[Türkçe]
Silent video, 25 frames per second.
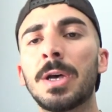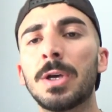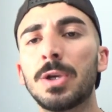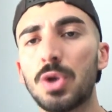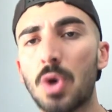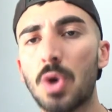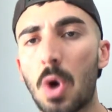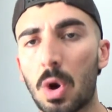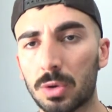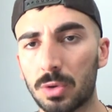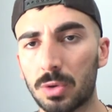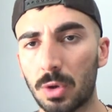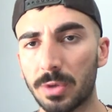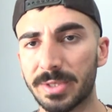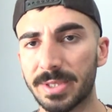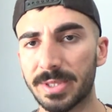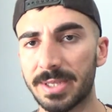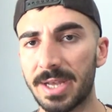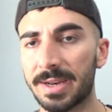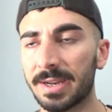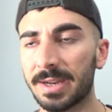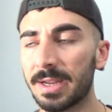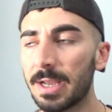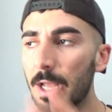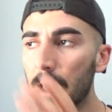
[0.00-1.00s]
Yok
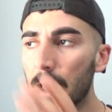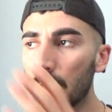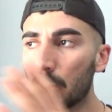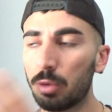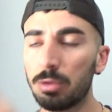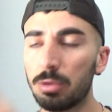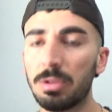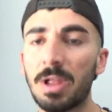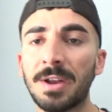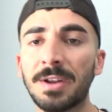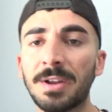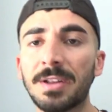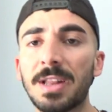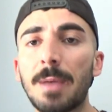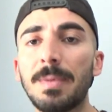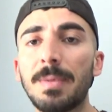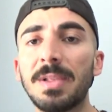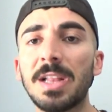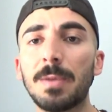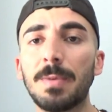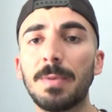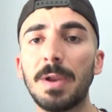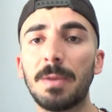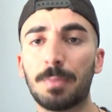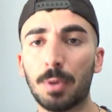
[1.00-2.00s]
dostlar.
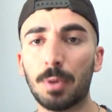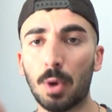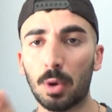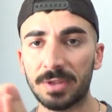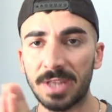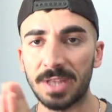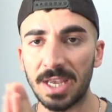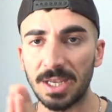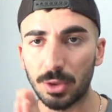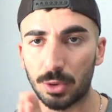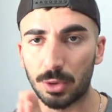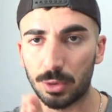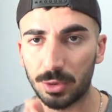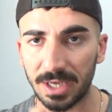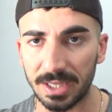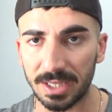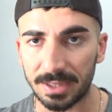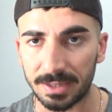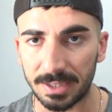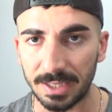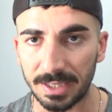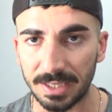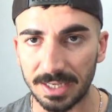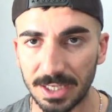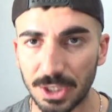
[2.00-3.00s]
Kullanılabilir bir protein
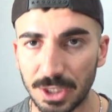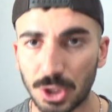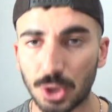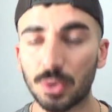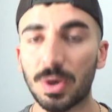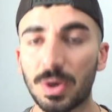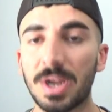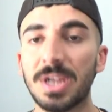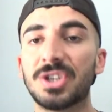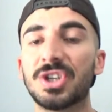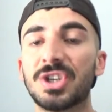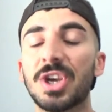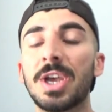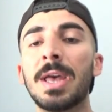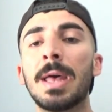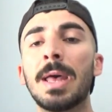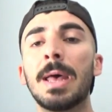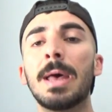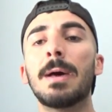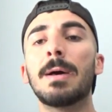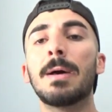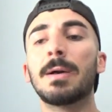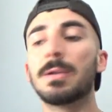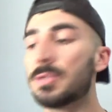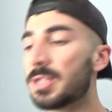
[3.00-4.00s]
tükettiğiniz sürece
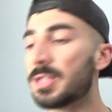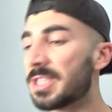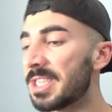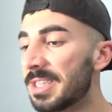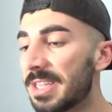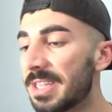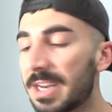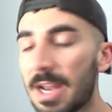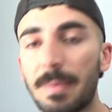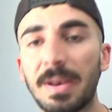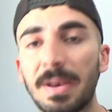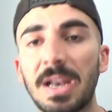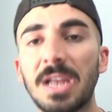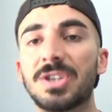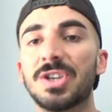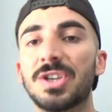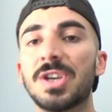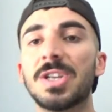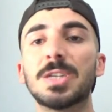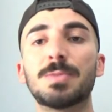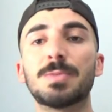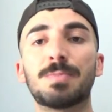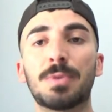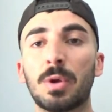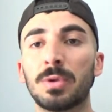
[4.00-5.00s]

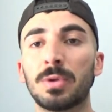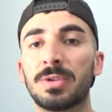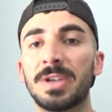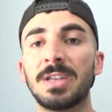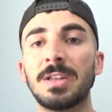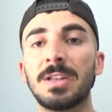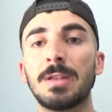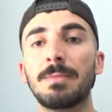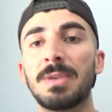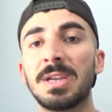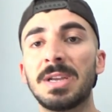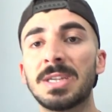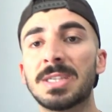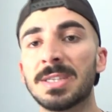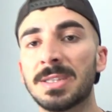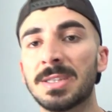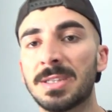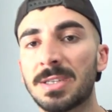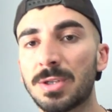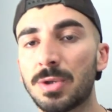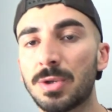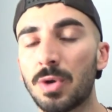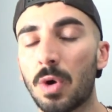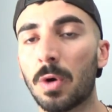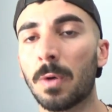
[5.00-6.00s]
sindirebileceğiniz proteinin bir
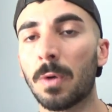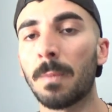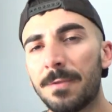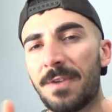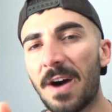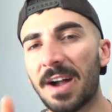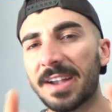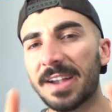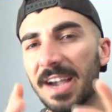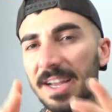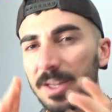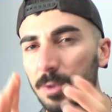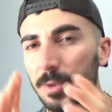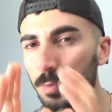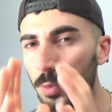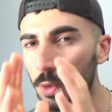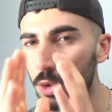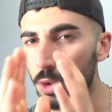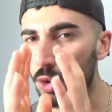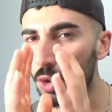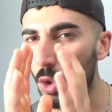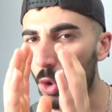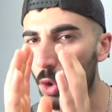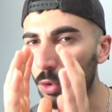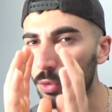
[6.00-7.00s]
sınırı yok. Fakat
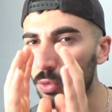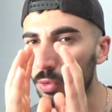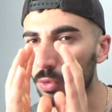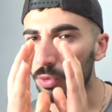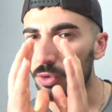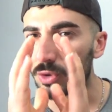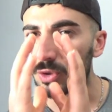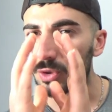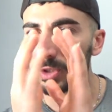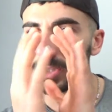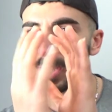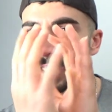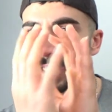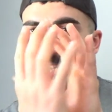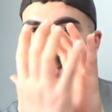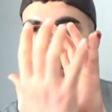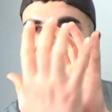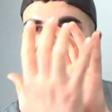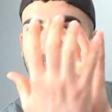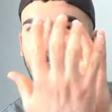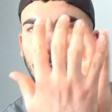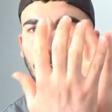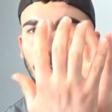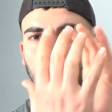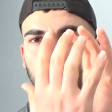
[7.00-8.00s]
bu sorunun
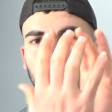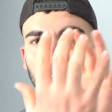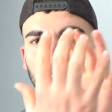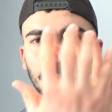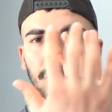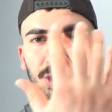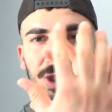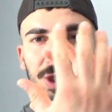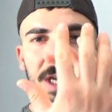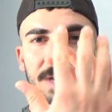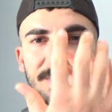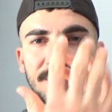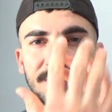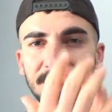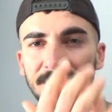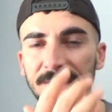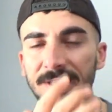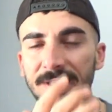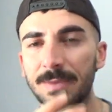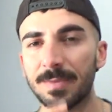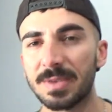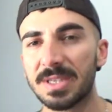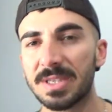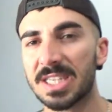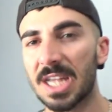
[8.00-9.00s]
diğer yüzünü
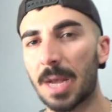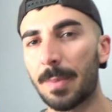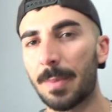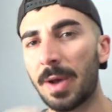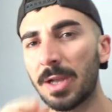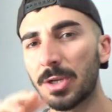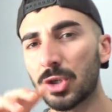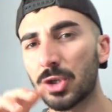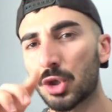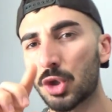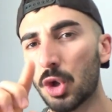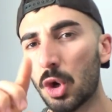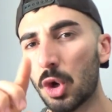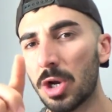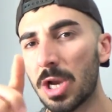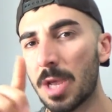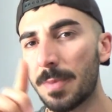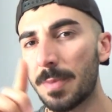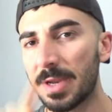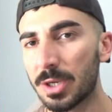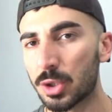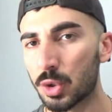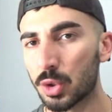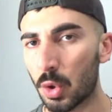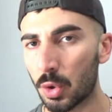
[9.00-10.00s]
çevirdiğimiz zaman
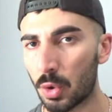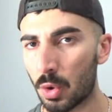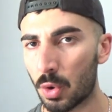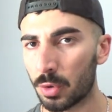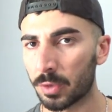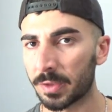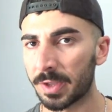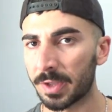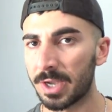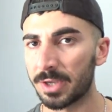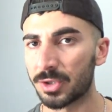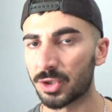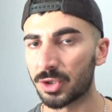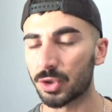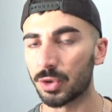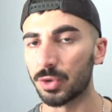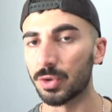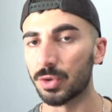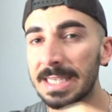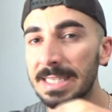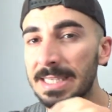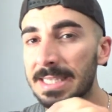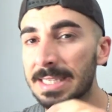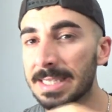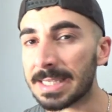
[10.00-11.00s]
şöyle bir soru ortaya
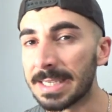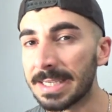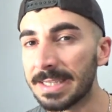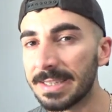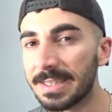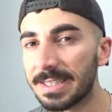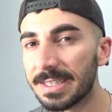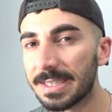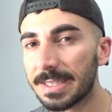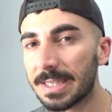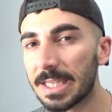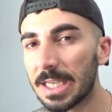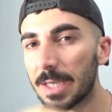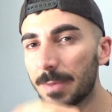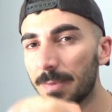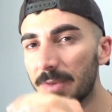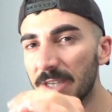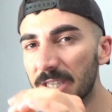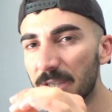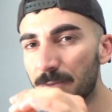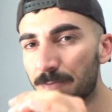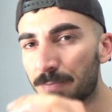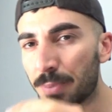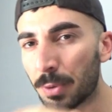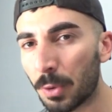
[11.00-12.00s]
çıkıyor.
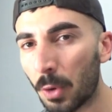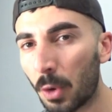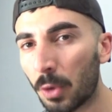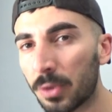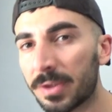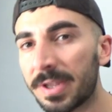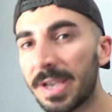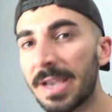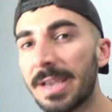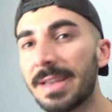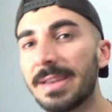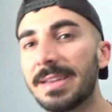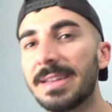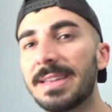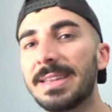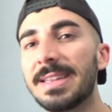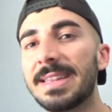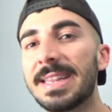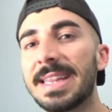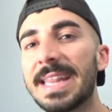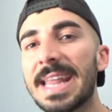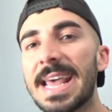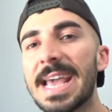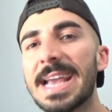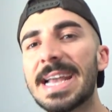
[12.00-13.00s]
Sindirdiğimiz
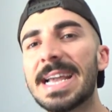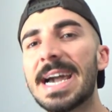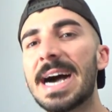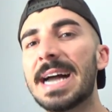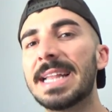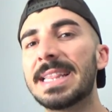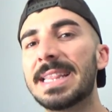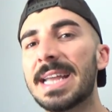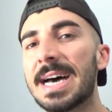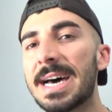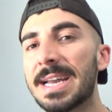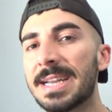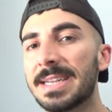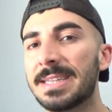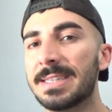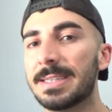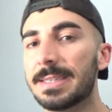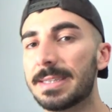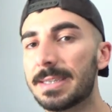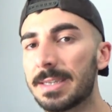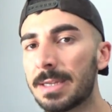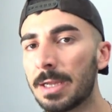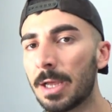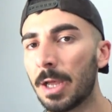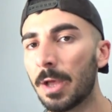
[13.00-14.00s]
proteinin ne
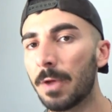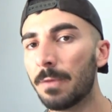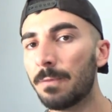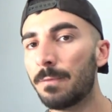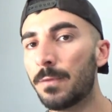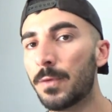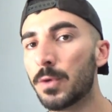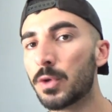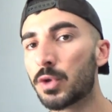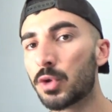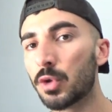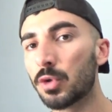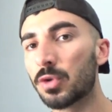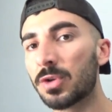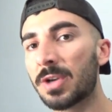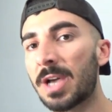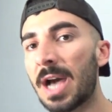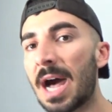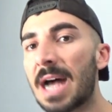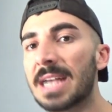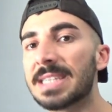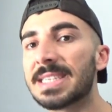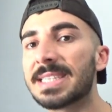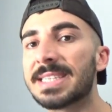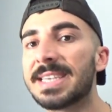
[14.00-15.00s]
kadarını vücut
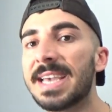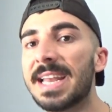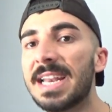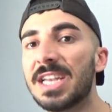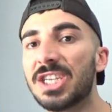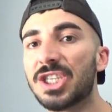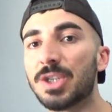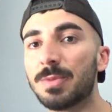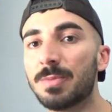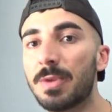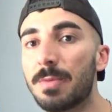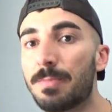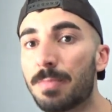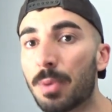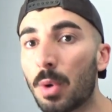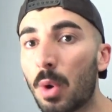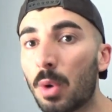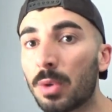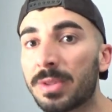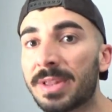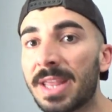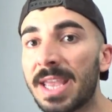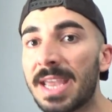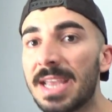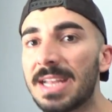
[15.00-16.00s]
kas gelişimi
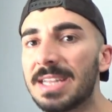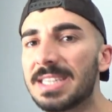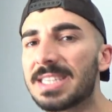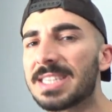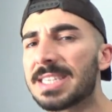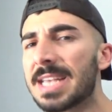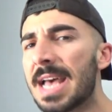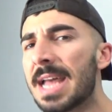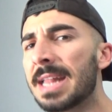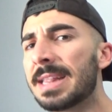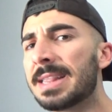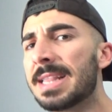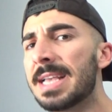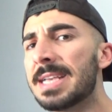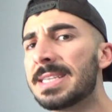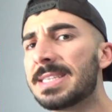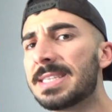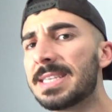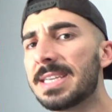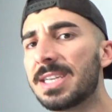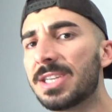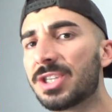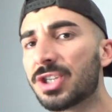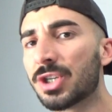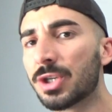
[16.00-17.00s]
protein
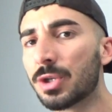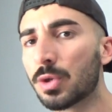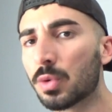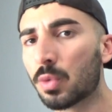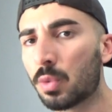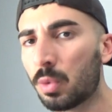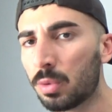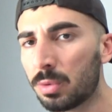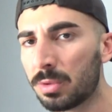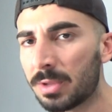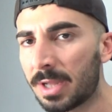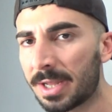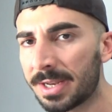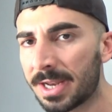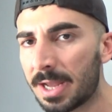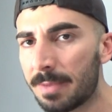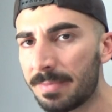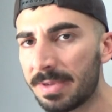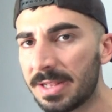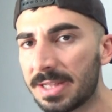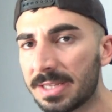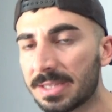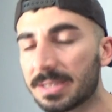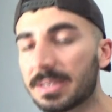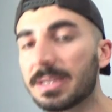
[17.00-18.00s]
sentezi için
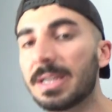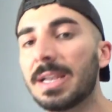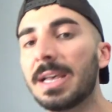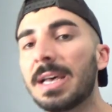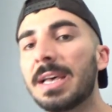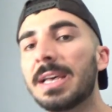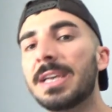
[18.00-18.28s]
kullanabilir.